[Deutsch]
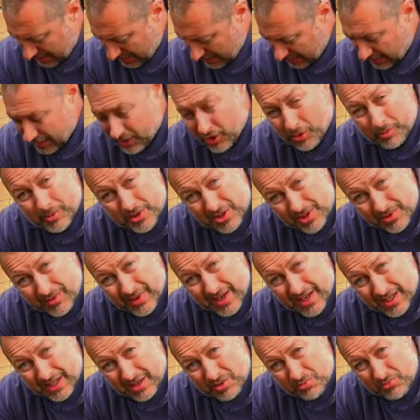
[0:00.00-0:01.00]
Die haben wir so
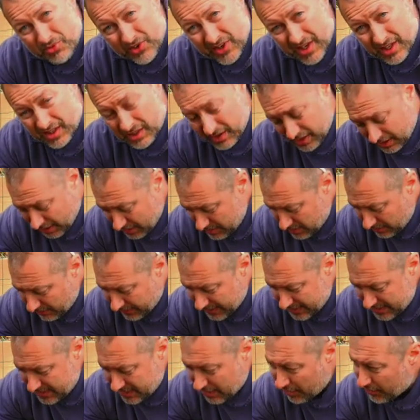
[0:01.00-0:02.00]
weit entfernt, so weit
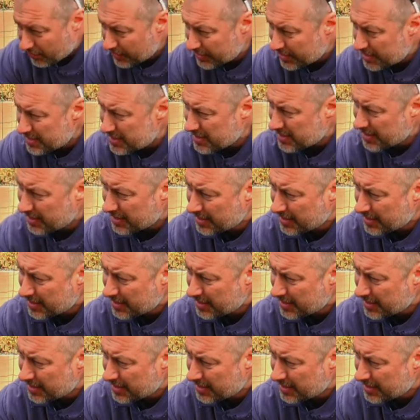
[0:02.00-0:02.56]
es gegangen ist